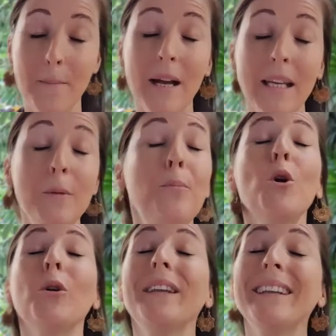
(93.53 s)
Eh bien, il peut
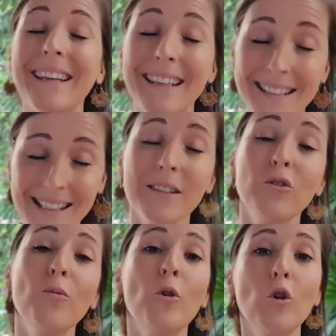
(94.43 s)
en être
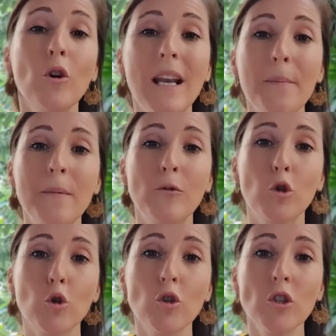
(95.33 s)
exactement la même
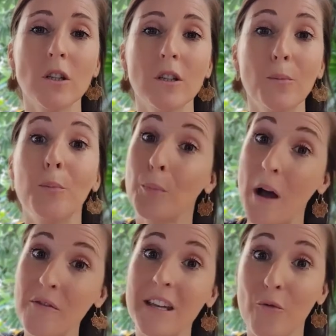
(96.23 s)
chose
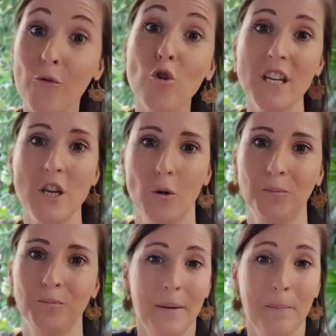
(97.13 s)
avec vos clients.
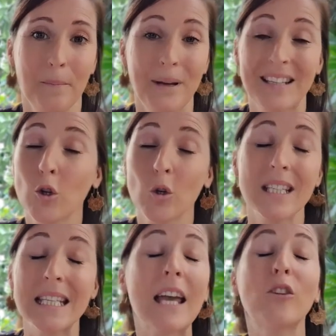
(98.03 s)
Parce qu'il
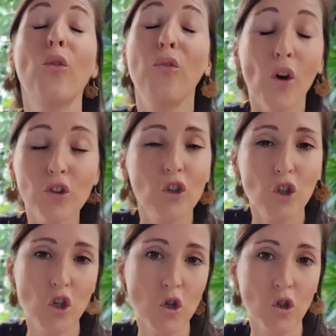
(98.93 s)
y a de fortes
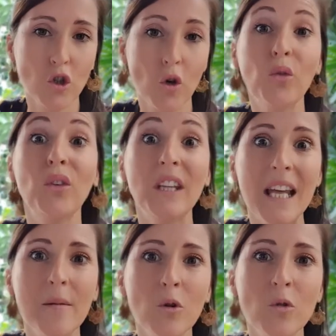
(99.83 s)
chances que
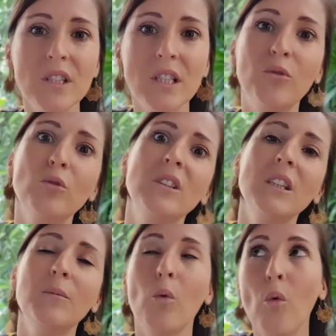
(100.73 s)
finalement, si vous
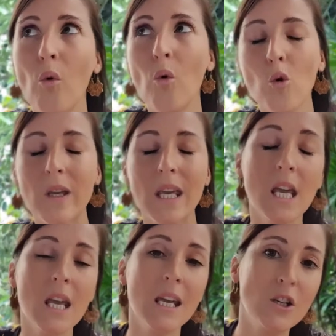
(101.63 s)
dites bon, ok,
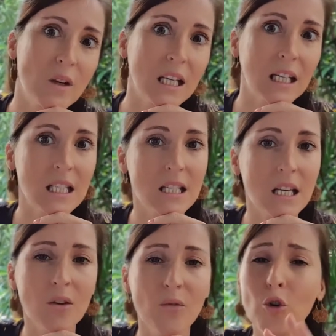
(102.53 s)
je vais y
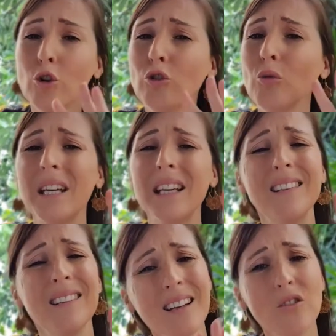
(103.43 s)
rester, vous retombiez
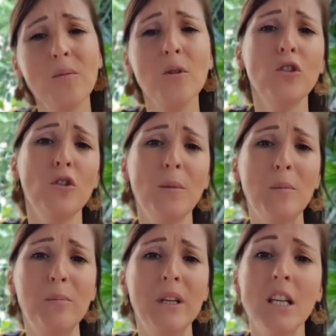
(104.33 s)
exactement dans le
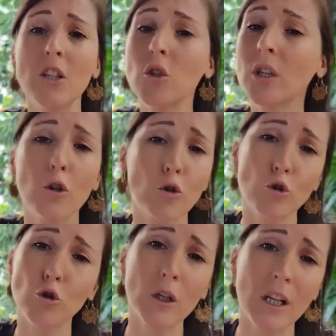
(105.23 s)
même piège dans quelques
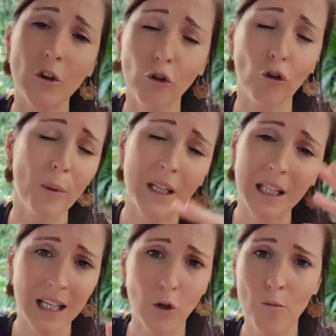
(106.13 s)
jours, quelques semaines,
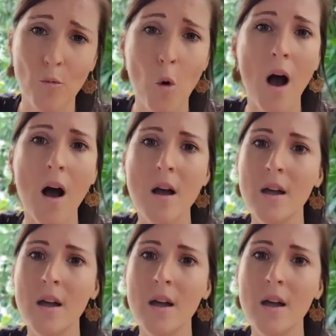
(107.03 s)
quelques mois.